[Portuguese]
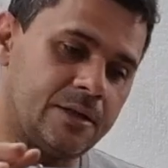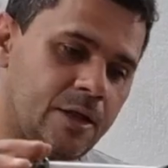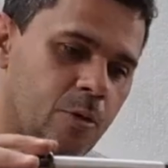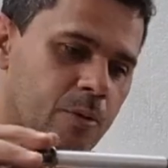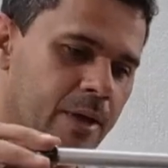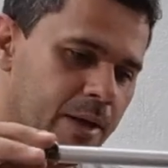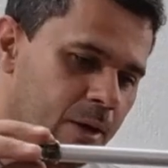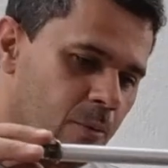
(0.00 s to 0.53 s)
Tem
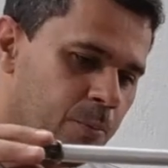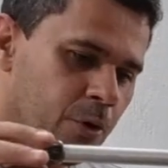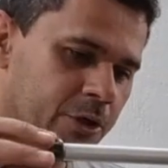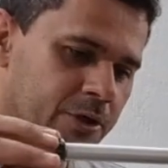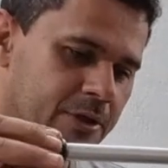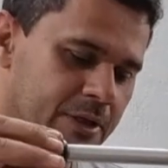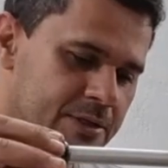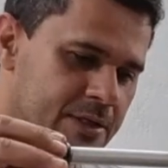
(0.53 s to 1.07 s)
é um
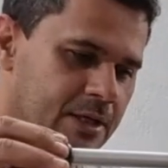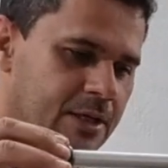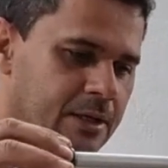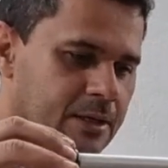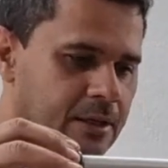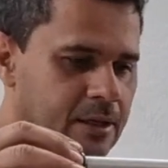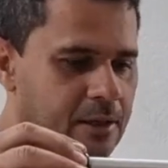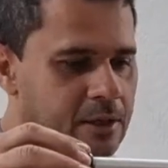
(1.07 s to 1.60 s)
pouco,
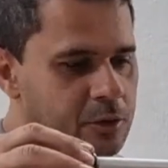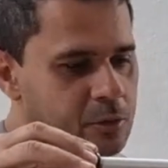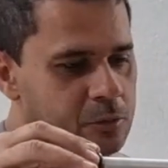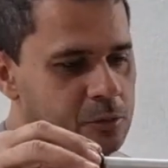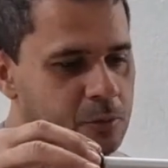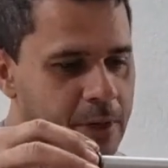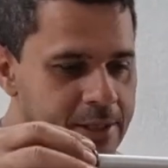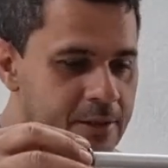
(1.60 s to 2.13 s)
assim,
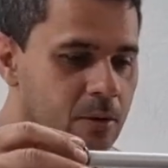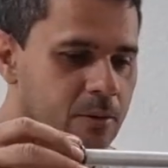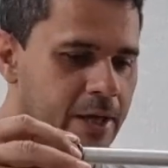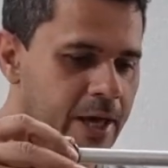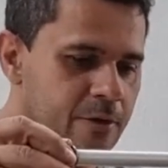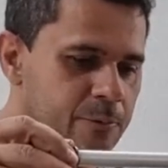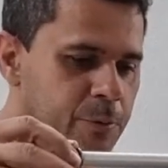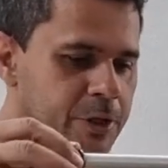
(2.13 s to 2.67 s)
não é tão
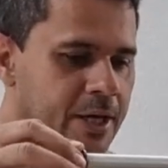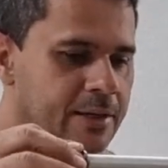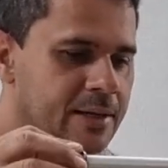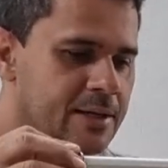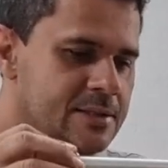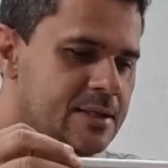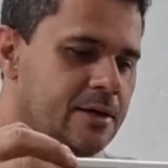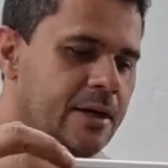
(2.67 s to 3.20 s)
leve porque
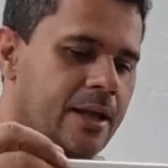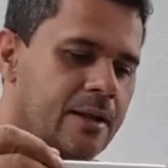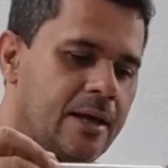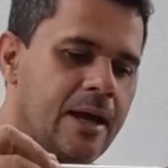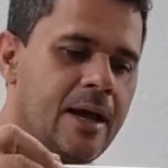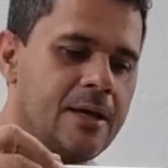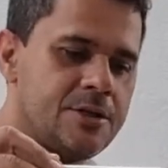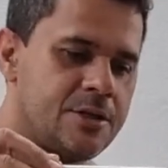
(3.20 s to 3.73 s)
tem as
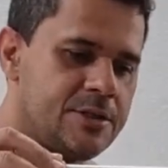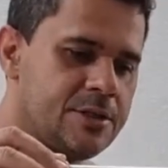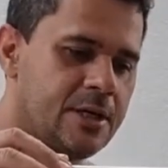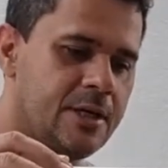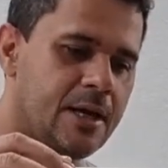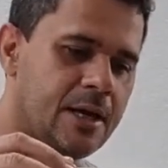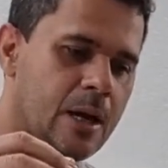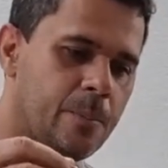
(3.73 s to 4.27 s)
engrenagens, e
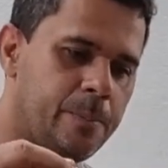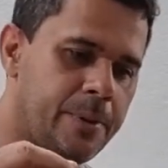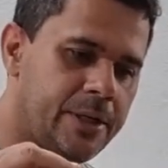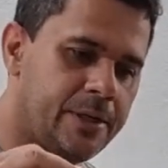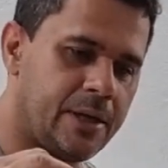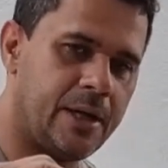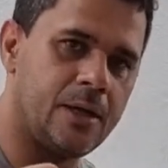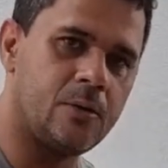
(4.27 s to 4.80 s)
aí acaba
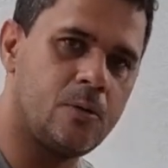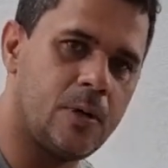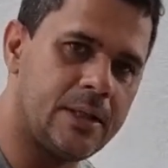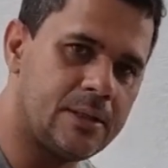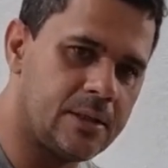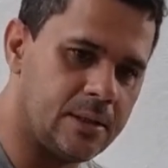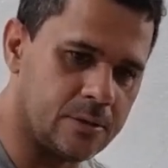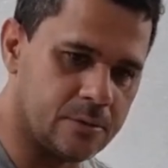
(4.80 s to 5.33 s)
perdendo com
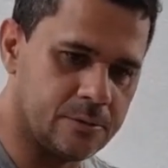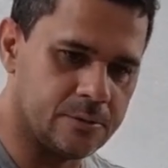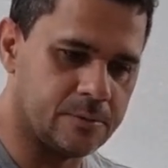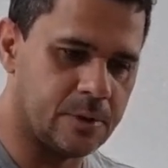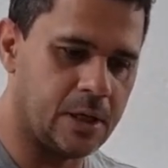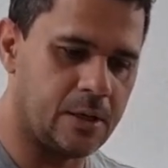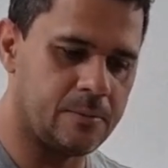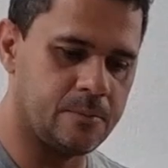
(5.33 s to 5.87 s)
atrito,
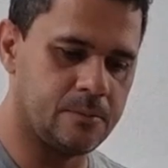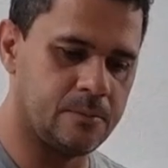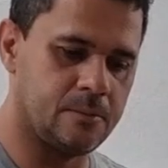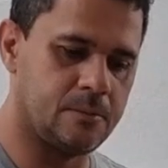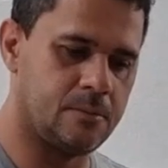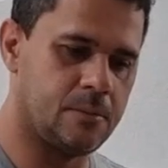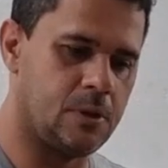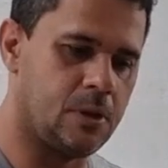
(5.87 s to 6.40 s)
né?
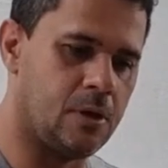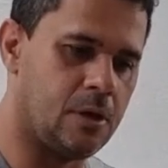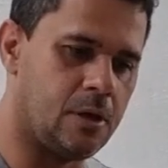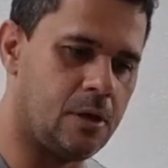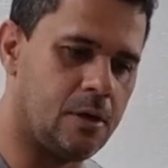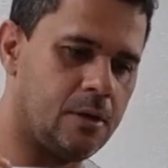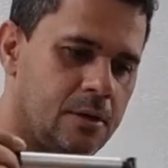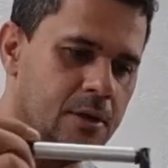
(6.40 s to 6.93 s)

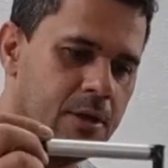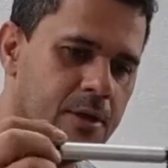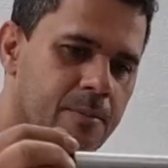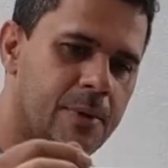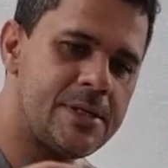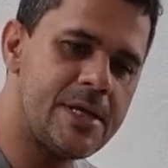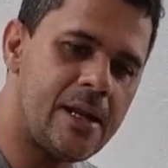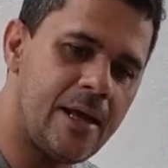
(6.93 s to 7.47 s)
Ó,
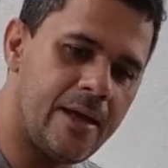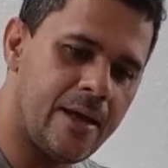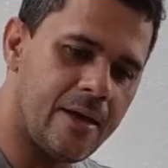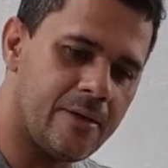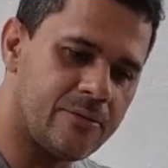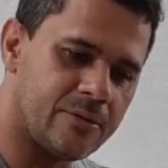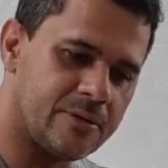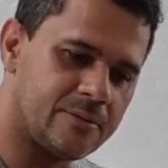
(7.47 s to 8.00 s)
mas é
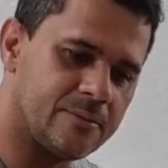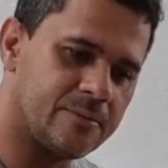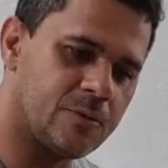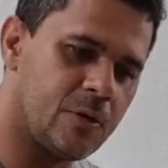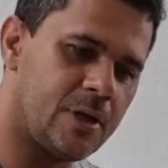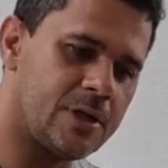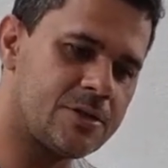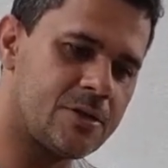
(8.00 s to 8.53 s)
leve.
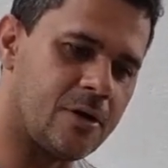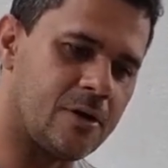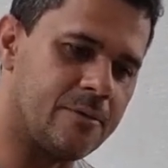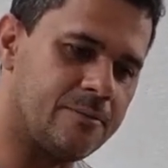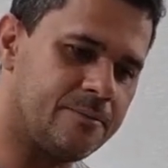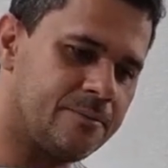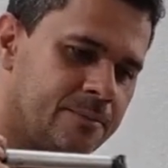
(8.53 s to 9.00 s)
Olha só.